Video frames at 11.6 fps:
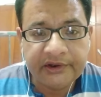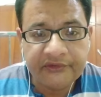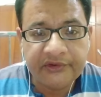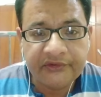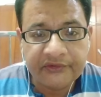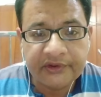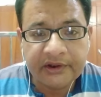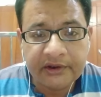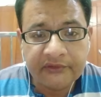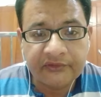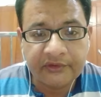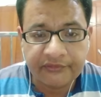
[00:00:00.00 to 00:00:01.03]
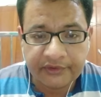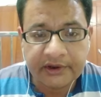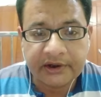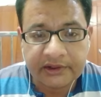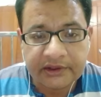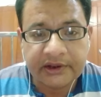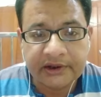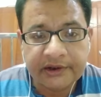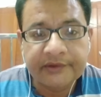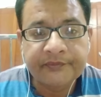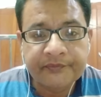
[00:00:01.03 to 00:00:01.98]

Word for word: डिजीज से सफ़र करते हैं